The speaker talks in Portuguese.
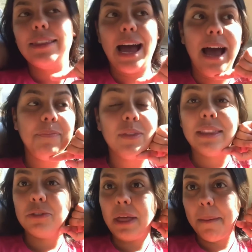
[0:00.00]
tá?
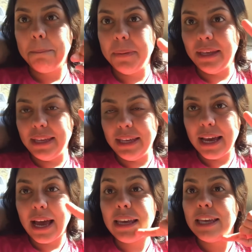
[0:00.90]
Da
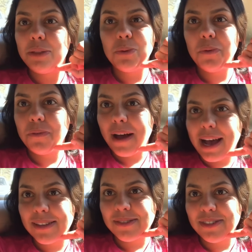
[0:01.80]
pia e do
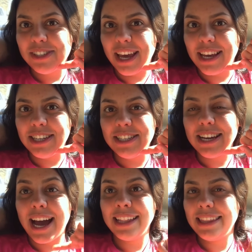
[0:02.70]
vaso, gente.
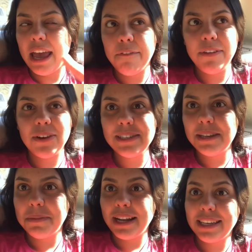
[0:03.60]
Até final de
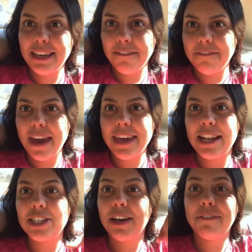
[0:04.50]
semana que vem
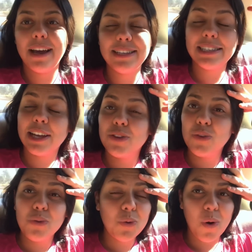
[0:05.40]
ele já vai estar
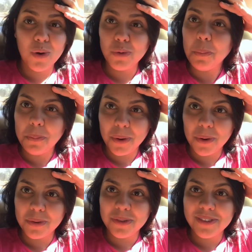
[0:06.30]
todo
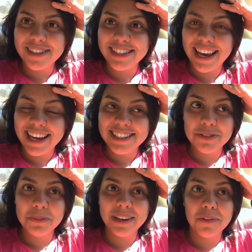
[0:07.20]
pronto. E, gente,
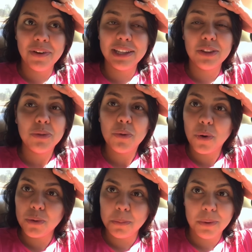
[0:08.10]
o banheiro vai estar
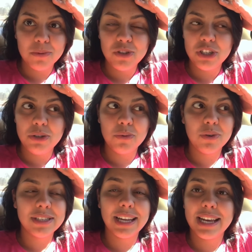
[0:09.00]
todo prontinho,
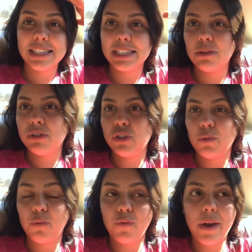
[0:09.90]
com instalação de
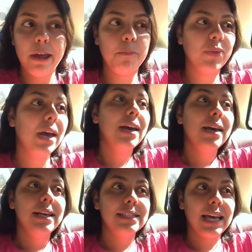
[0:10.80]
chuveiro,
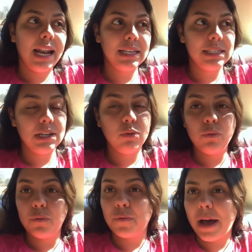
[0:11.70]
instalação
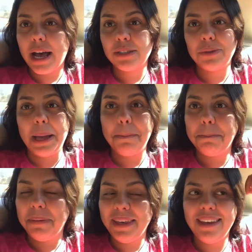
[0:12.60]
do vaso, da
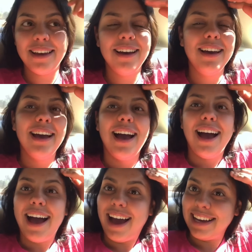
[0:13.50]
pia.
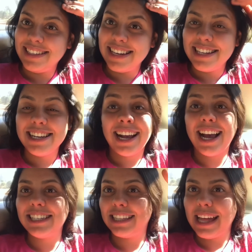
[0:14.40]
Ai, gente, a
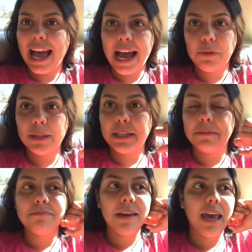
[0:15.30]
caixa da água
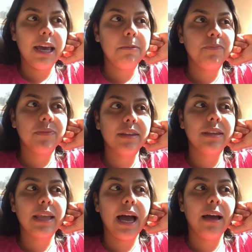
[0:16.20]
também,
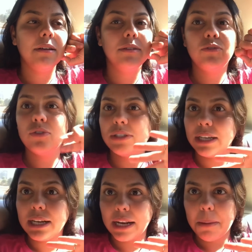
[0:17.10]
tá? Todos os
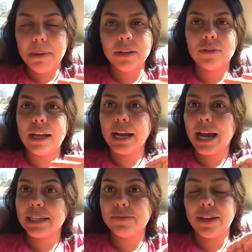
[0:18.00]
encanamentos da
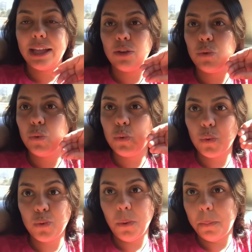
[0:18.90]
casa vai estar
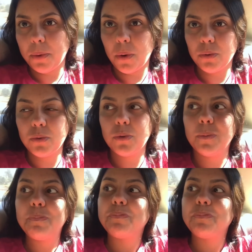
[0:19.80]
tudo pronto.